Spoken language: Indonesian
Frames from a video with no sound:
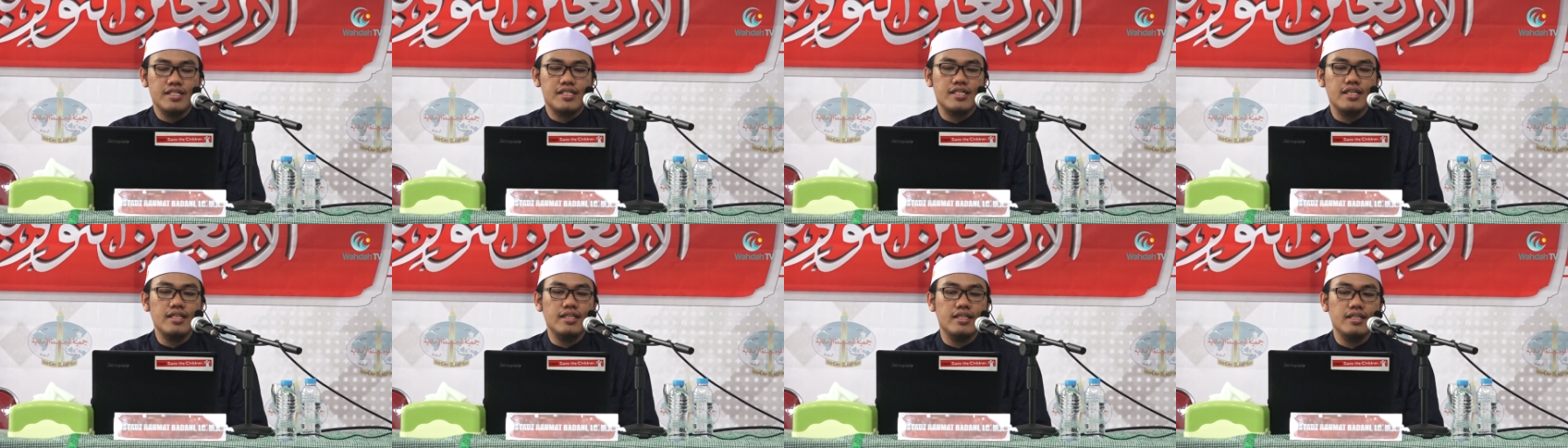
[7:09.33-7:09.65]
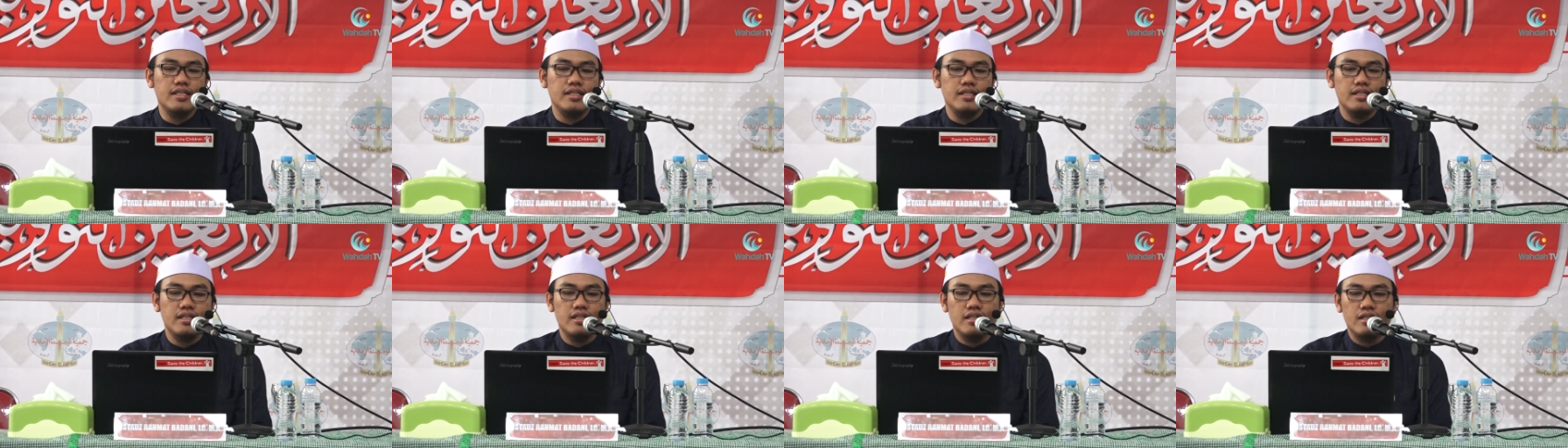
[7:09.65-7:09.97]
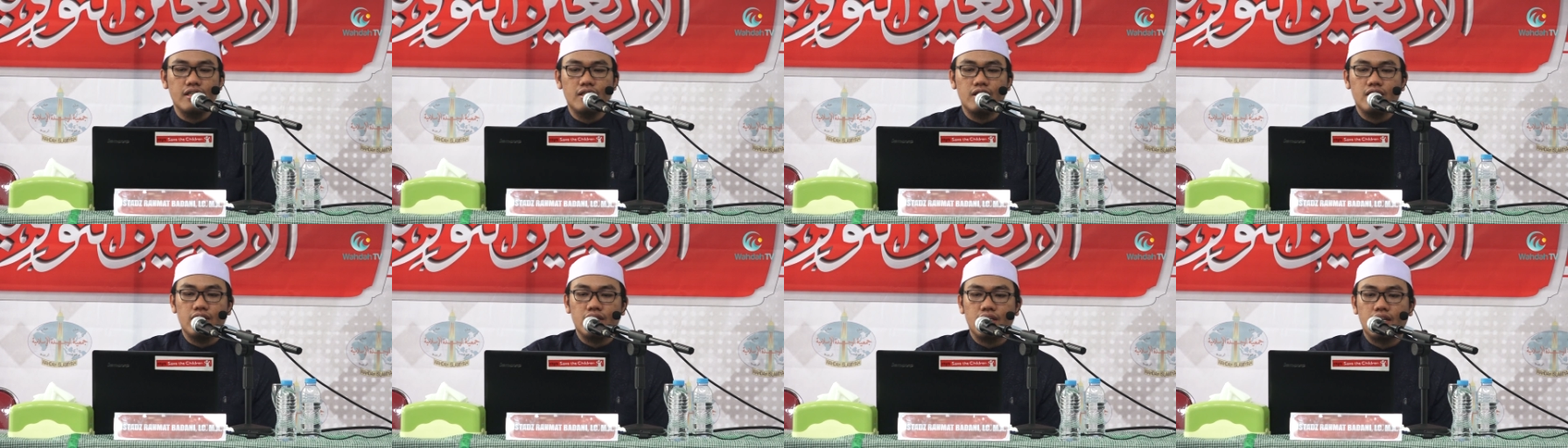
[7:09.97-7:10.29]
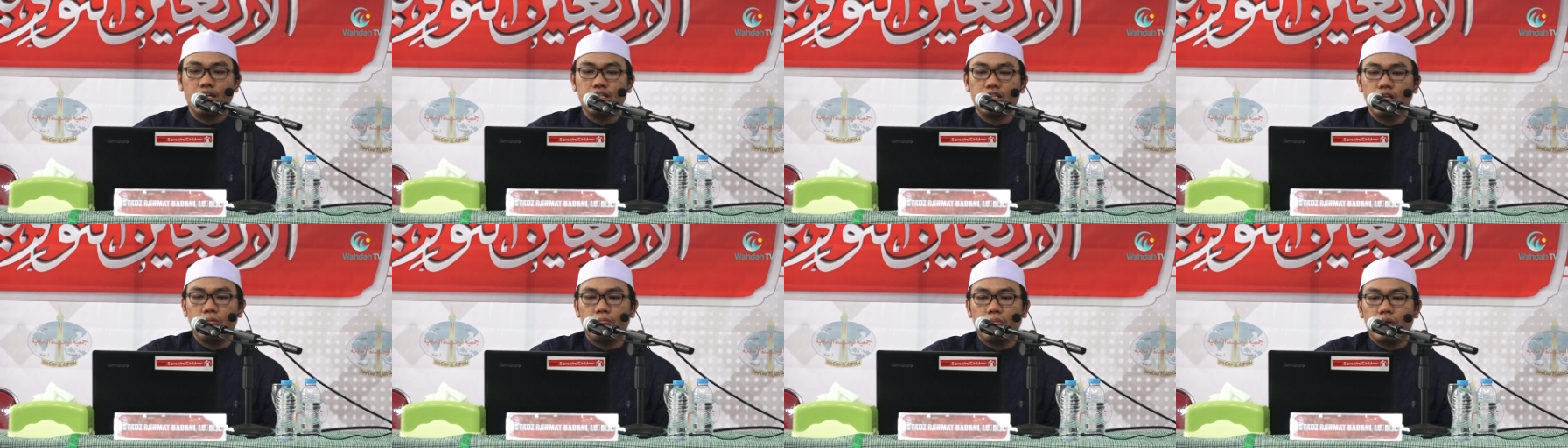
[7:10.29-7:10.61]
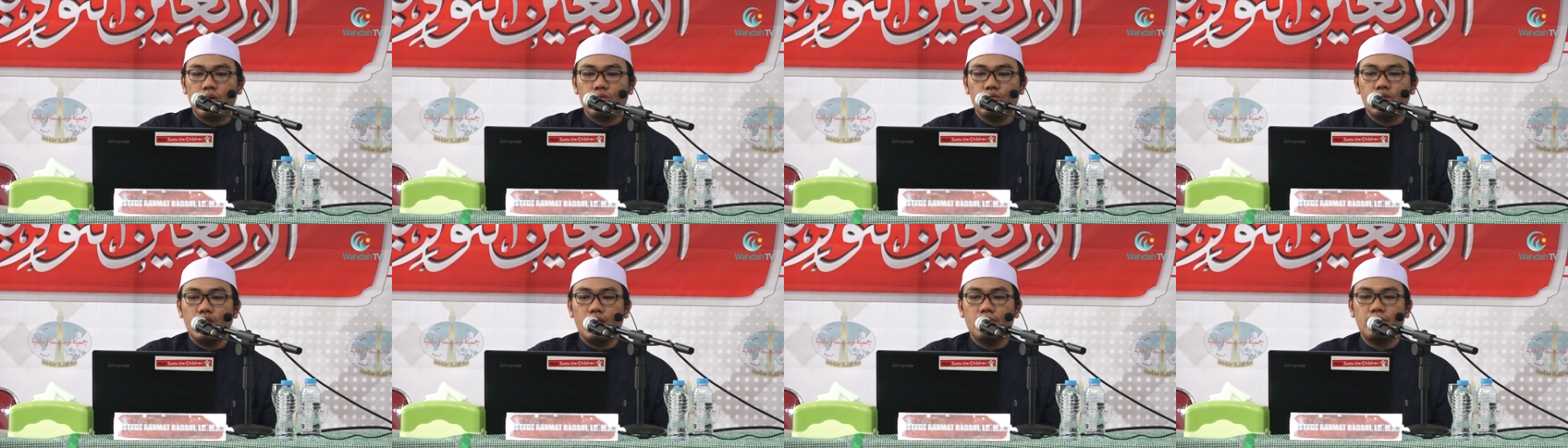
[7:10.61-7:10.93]
di sini kata
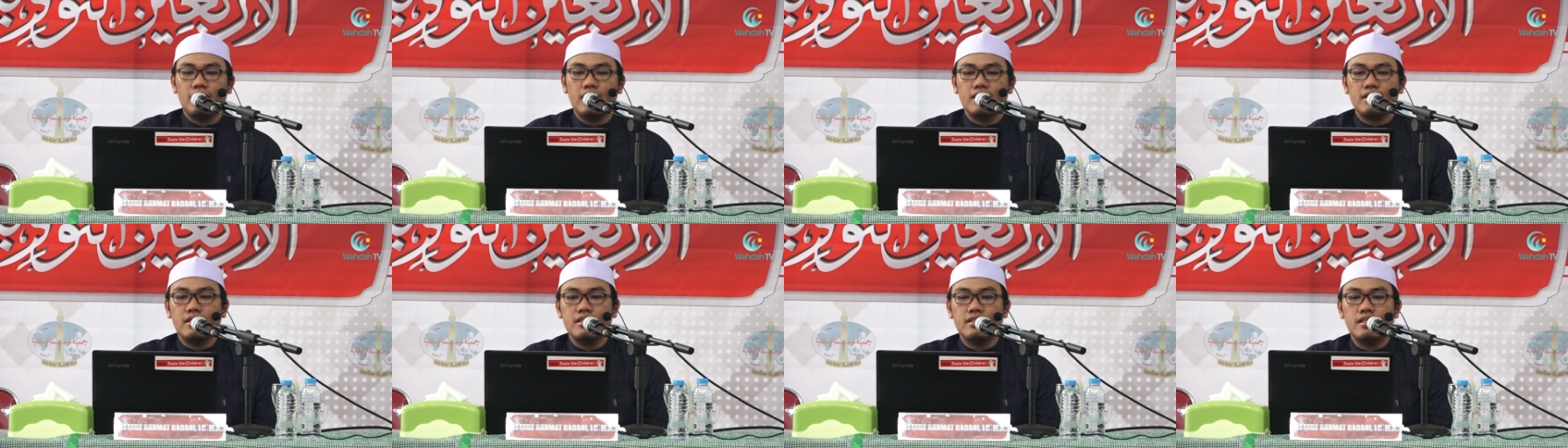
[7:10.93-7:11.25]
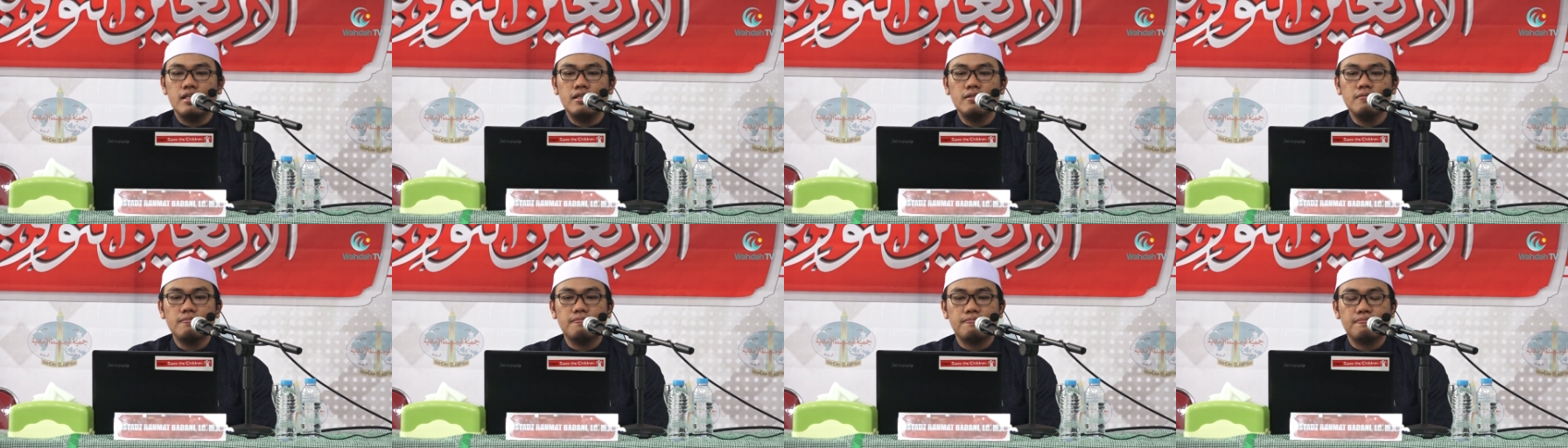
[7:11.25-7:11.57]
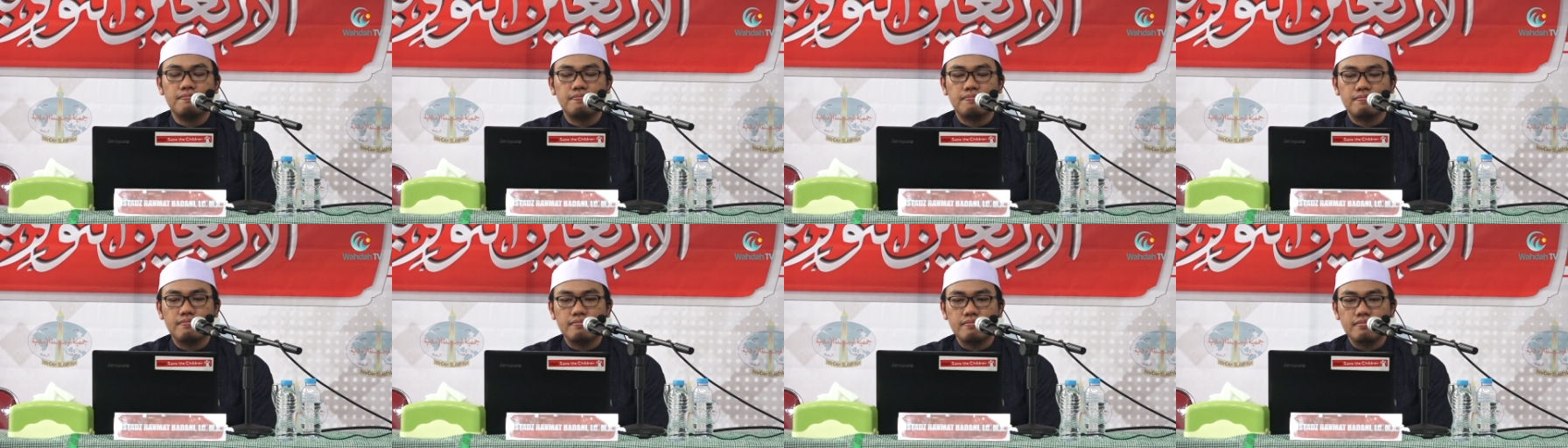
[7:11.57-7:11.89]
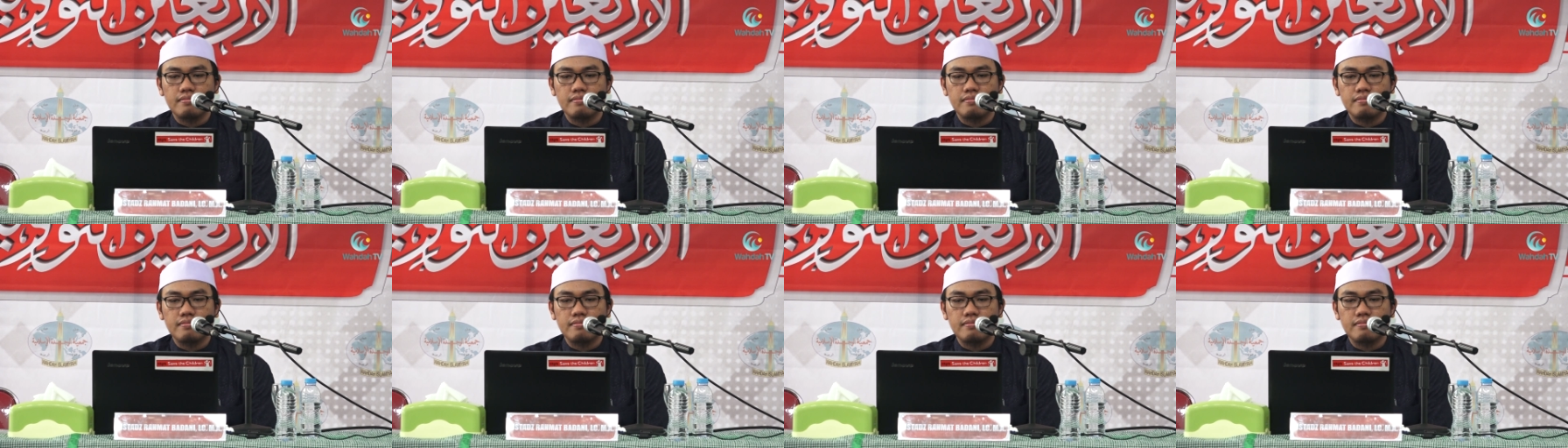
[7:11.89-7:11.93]
para ulama kita